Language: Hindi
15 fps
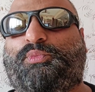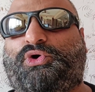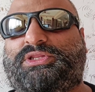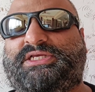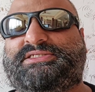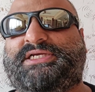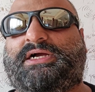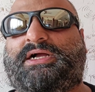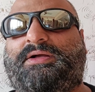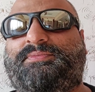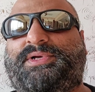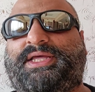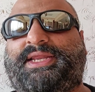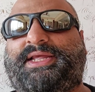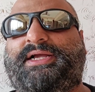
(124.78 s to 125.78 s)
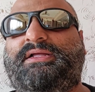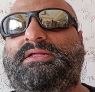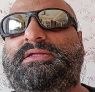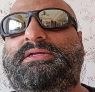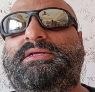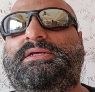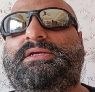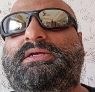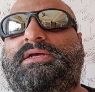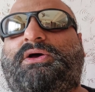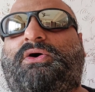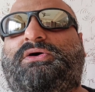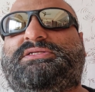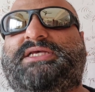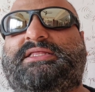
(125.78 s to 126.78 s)
बहुत अच्छा काम करेगा
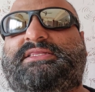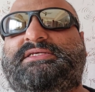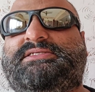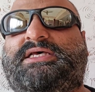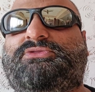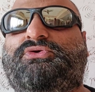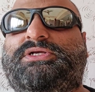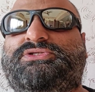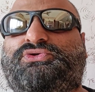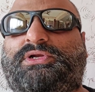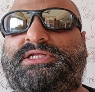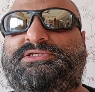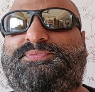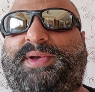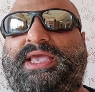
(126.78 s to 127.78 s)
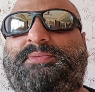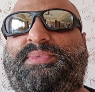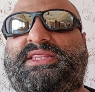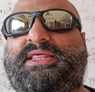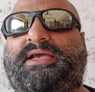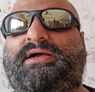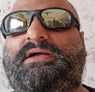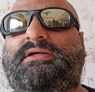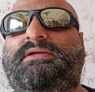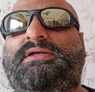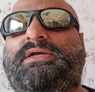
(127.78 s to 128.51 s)
और साथ ही साथ वो इंसुलिन स्पाइक भी देगा